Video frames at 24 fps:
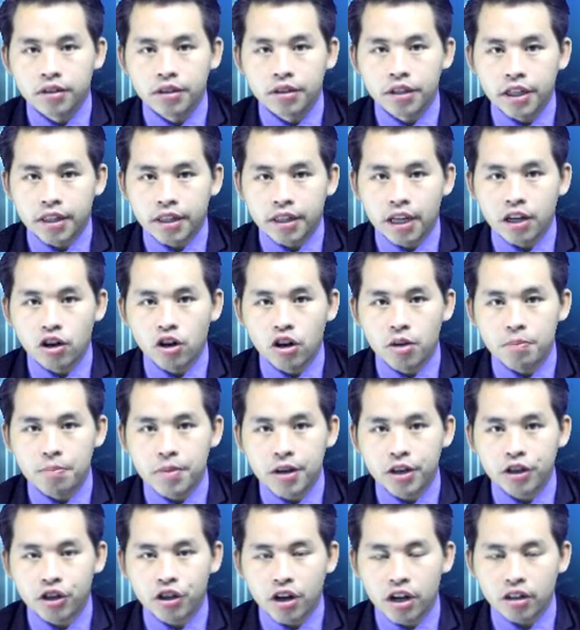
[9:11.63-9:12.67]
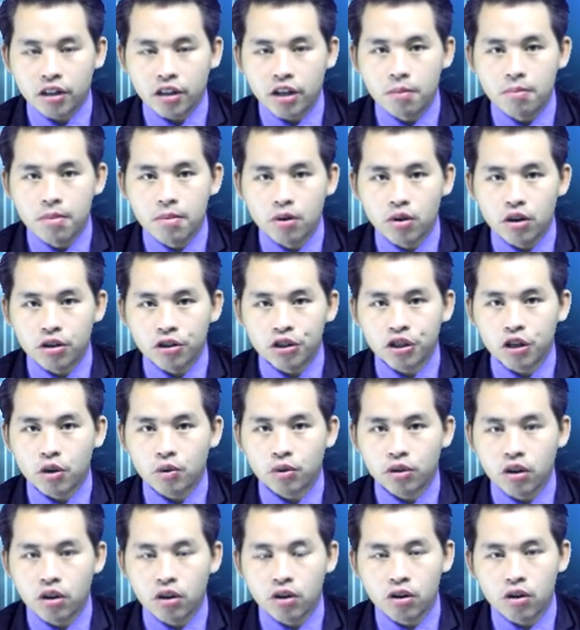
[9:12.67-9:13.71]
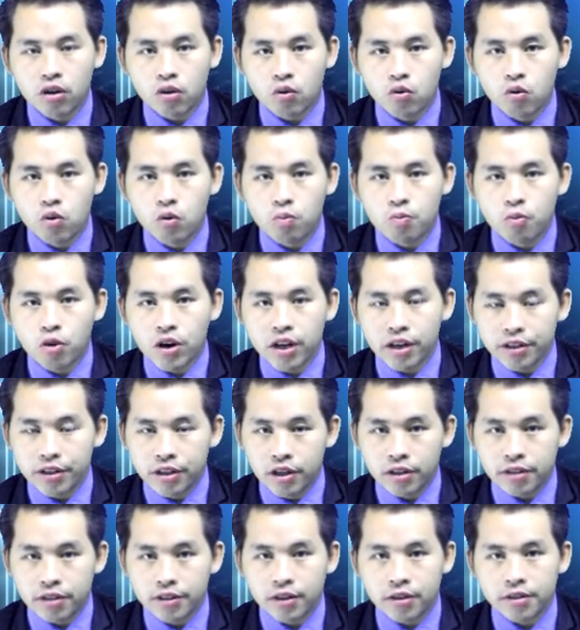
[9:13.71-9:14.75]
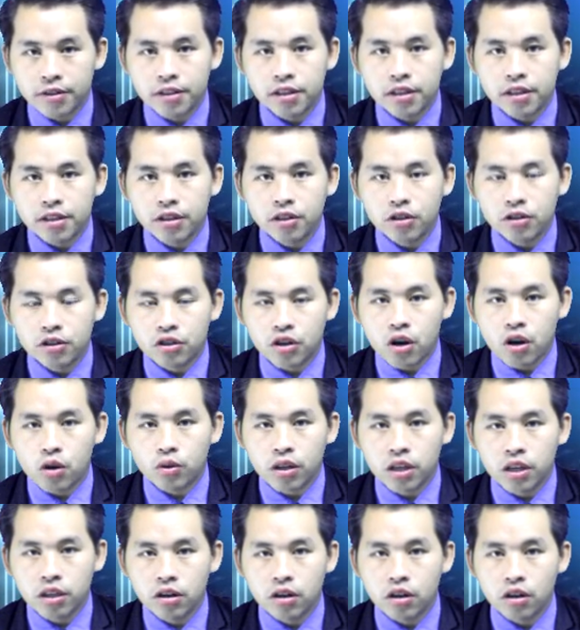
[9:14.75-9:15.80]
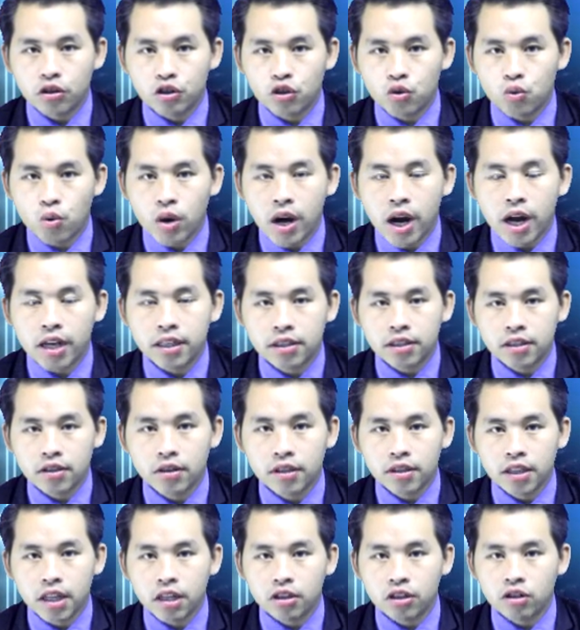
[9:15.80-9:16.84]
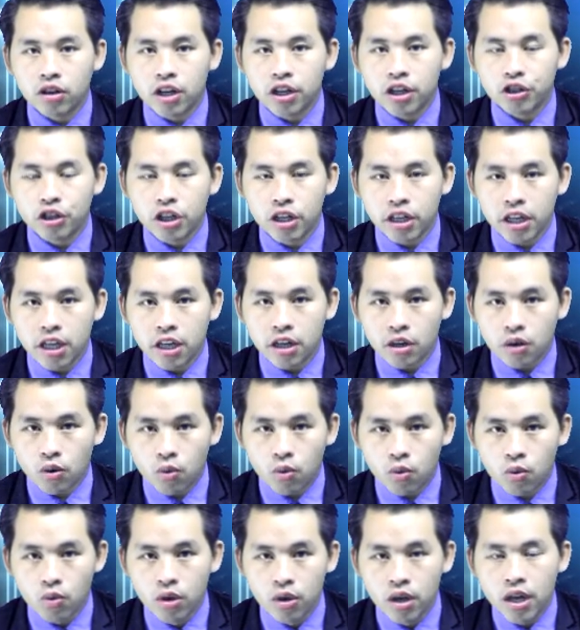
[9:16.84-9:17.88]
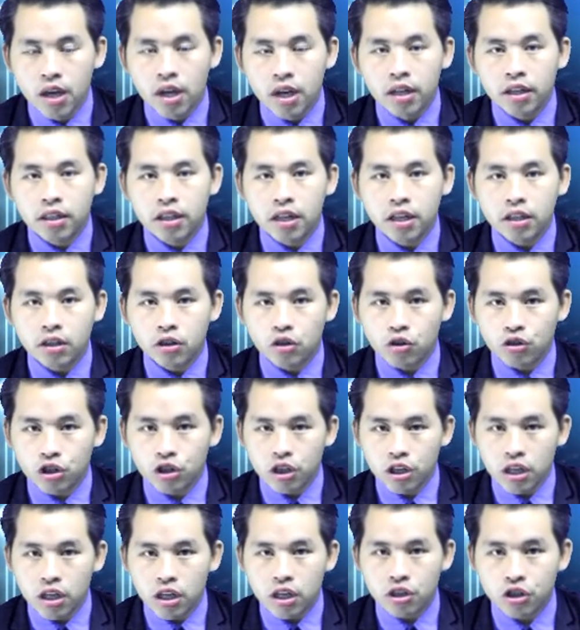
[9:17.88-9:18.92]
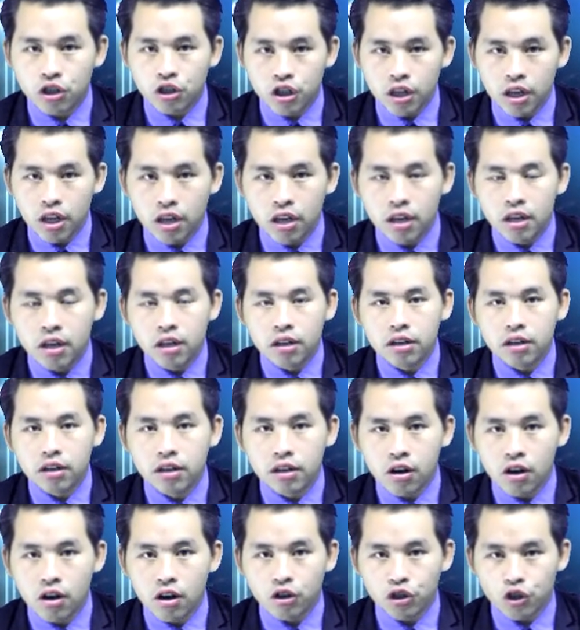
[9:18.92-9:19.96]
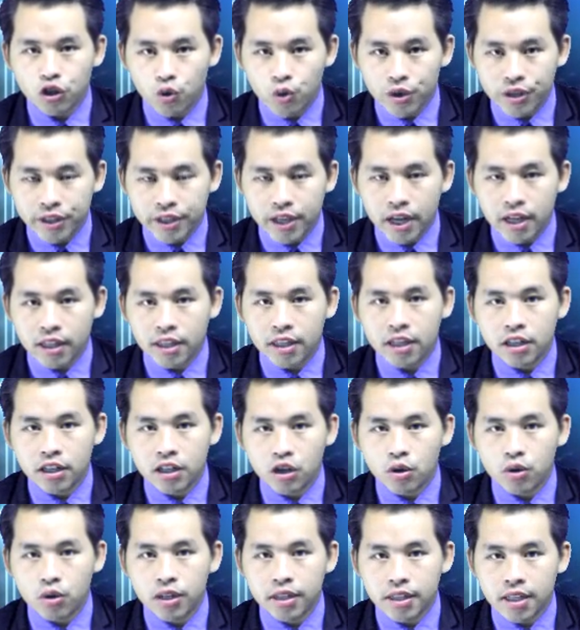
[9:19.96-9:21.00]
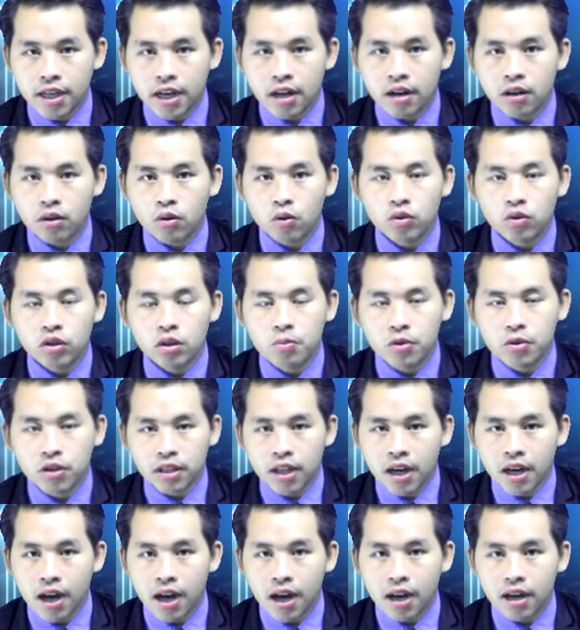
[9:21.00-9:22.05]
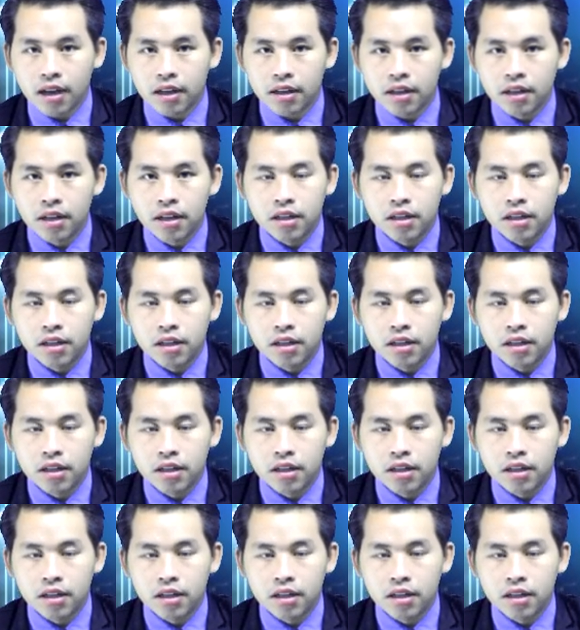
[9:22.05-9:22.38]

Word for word: chỉ tân đôi bên sẽ đợi tâm nông lò sầu to nò cô bố lên do sở sự nhất trò hậu tết cho là chủ hải dân tại cho năng sĩ kỳ cũ thiết cho sĩ kỳ chia nửa họ rong đi trả thiết trò đi trả là cô tiếp mất hạ